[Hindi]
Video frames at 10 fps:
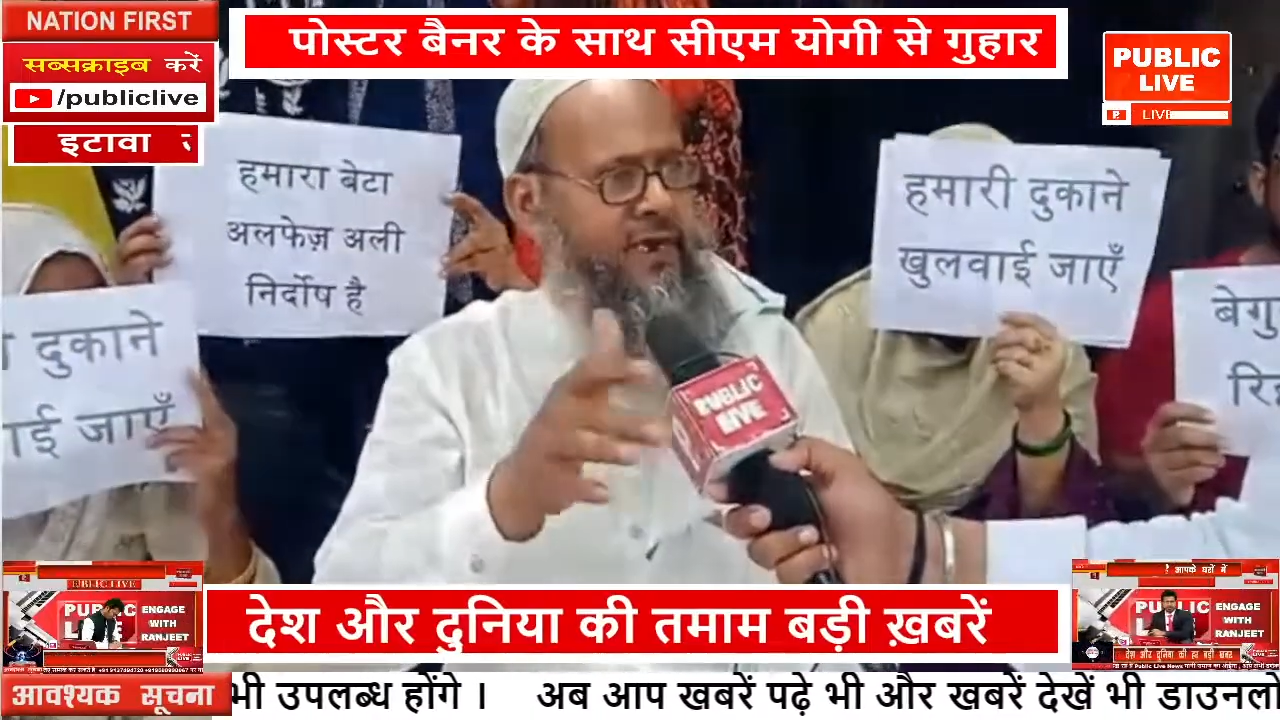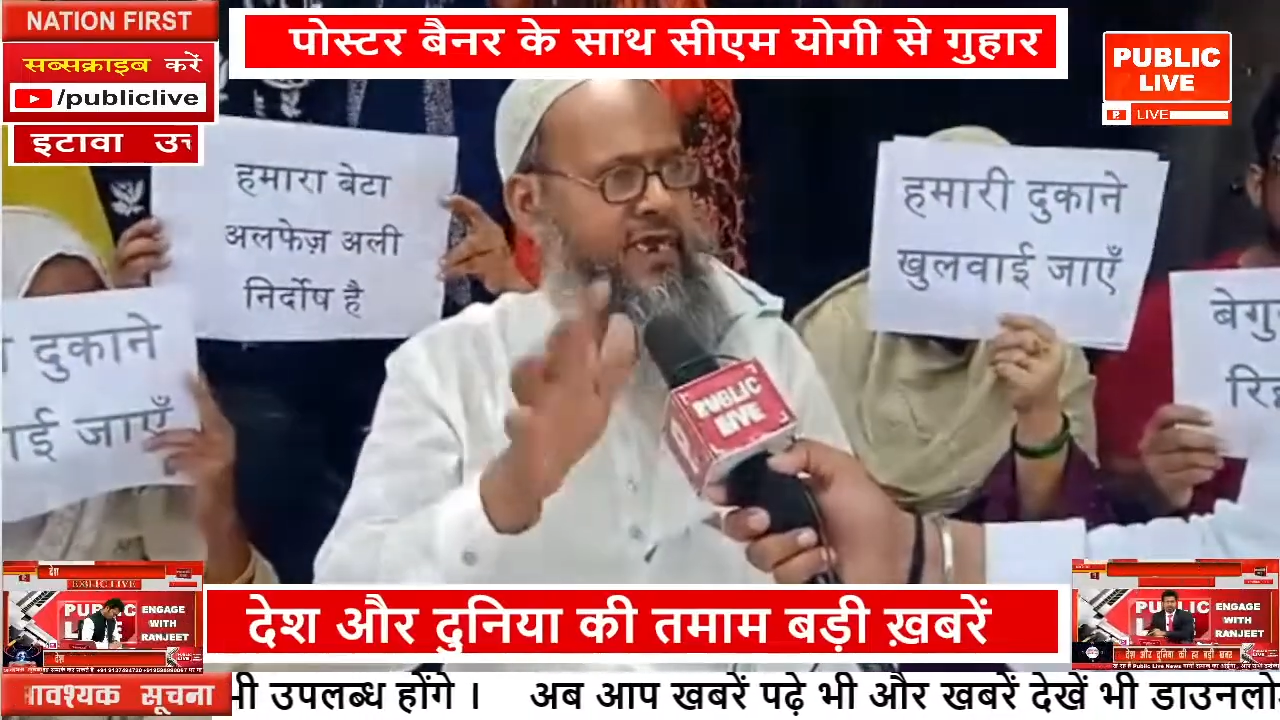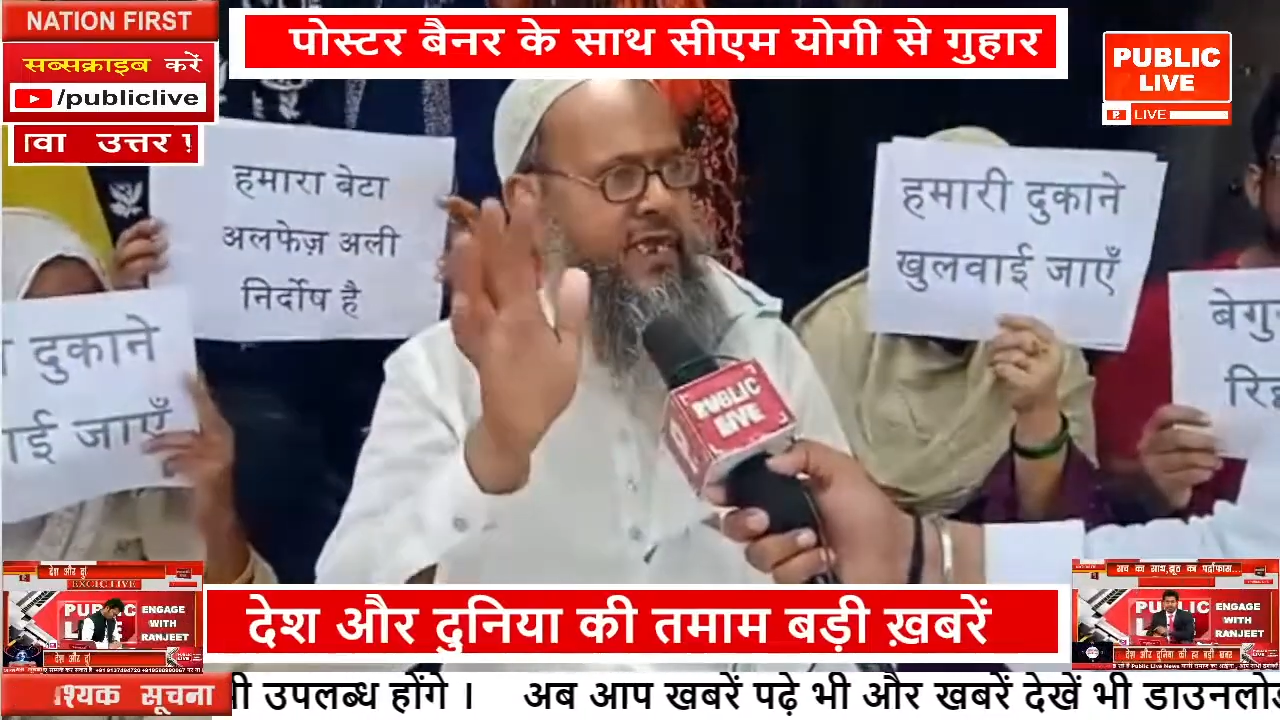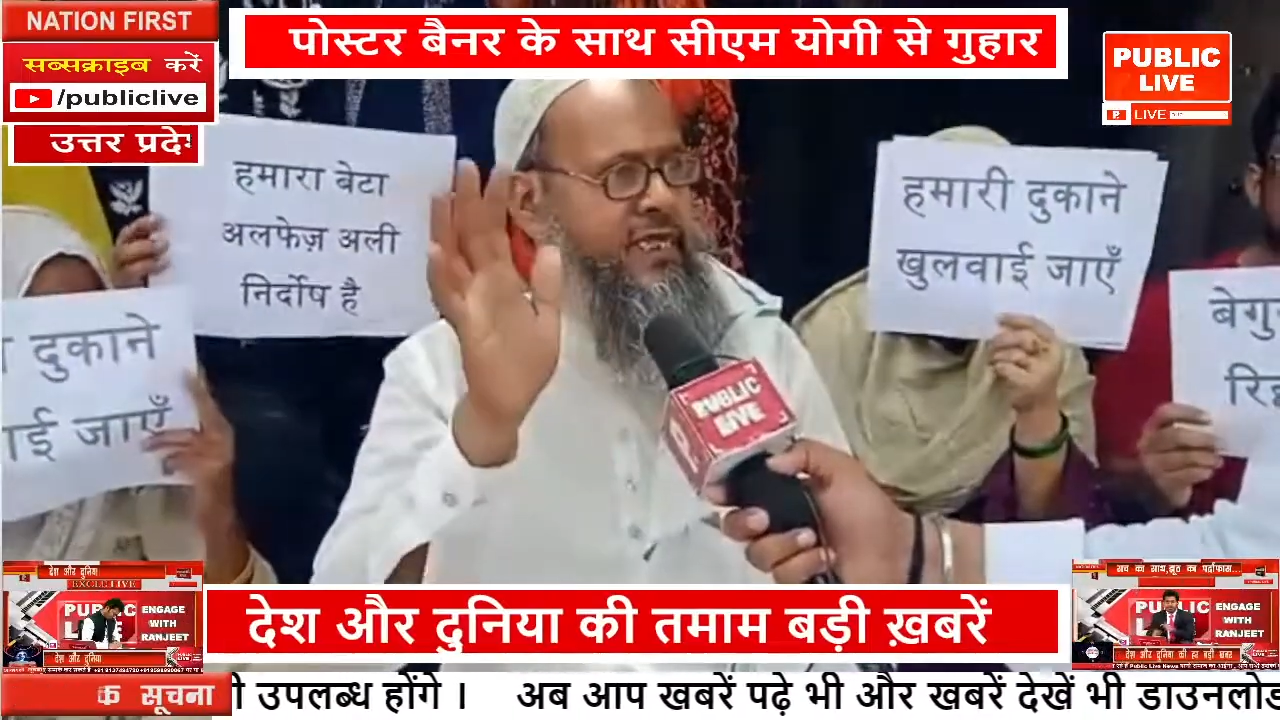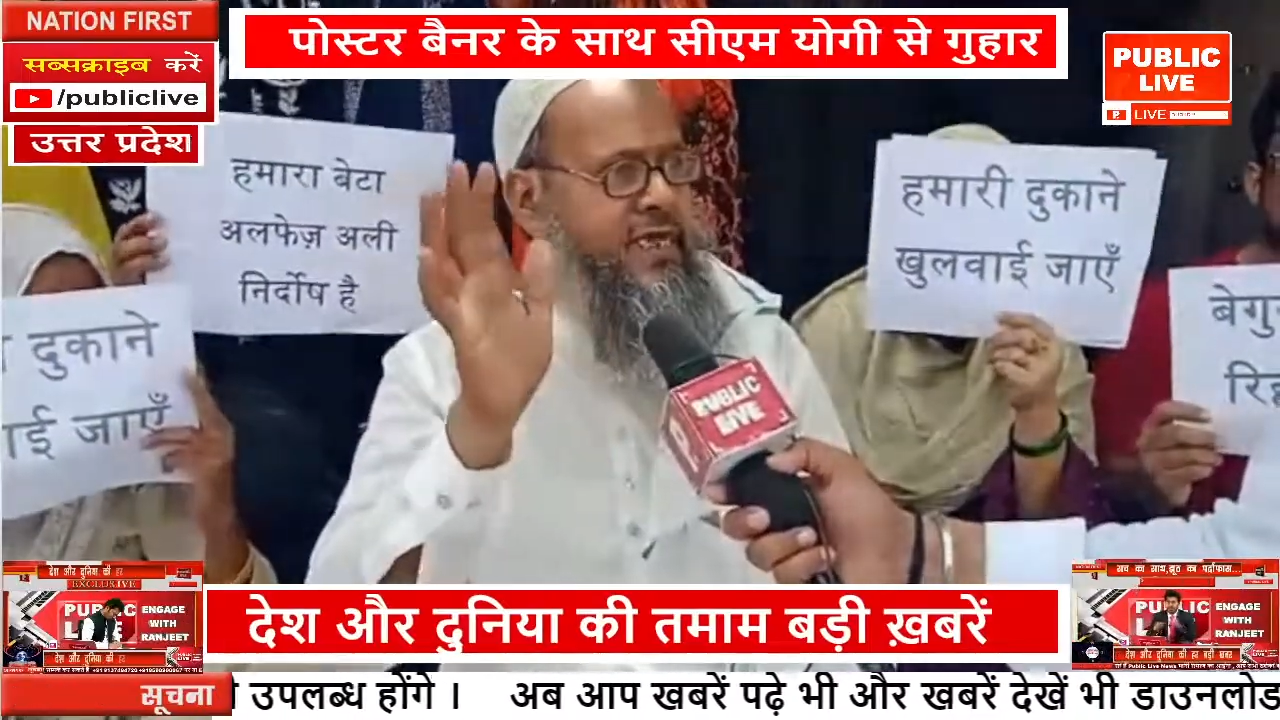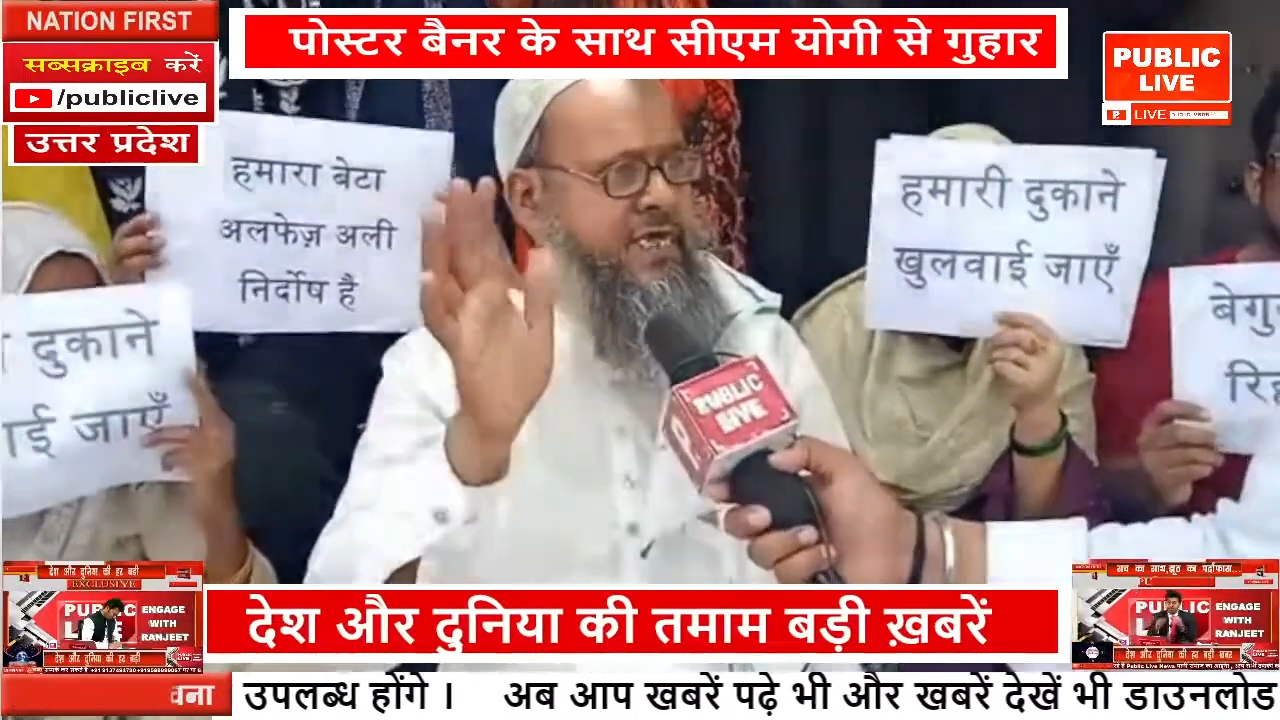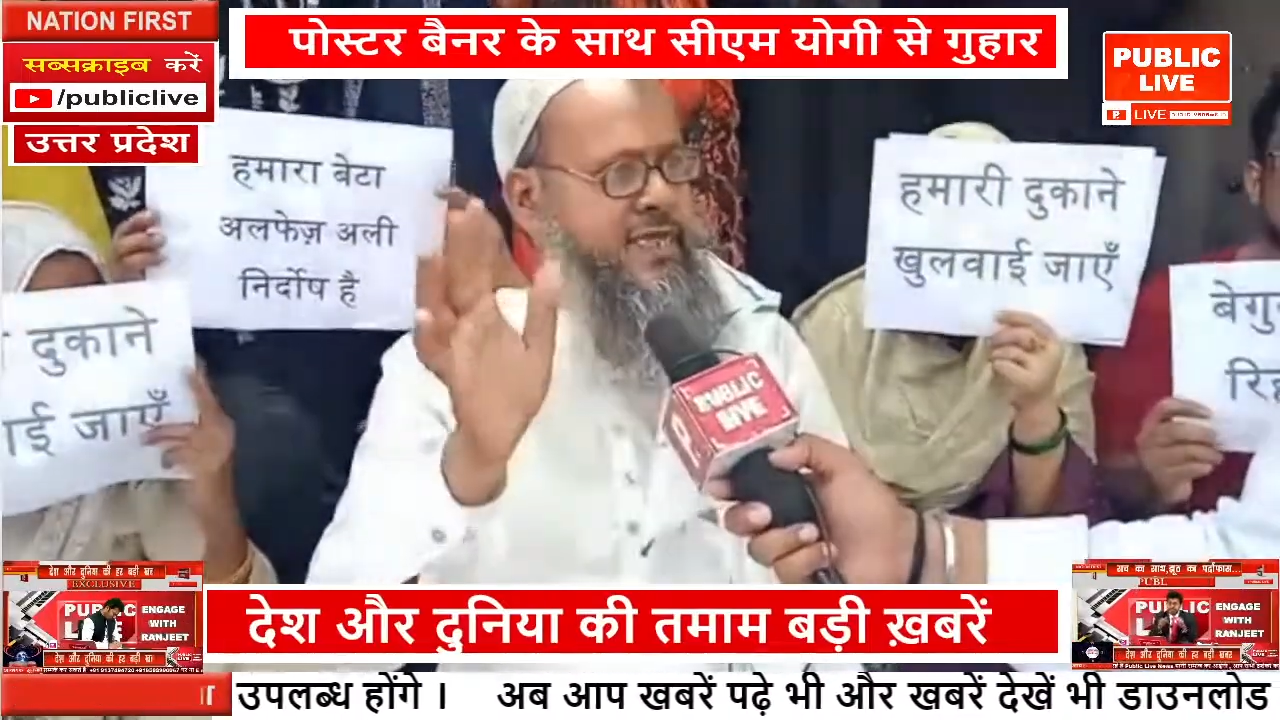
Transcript: बैठा ली जाए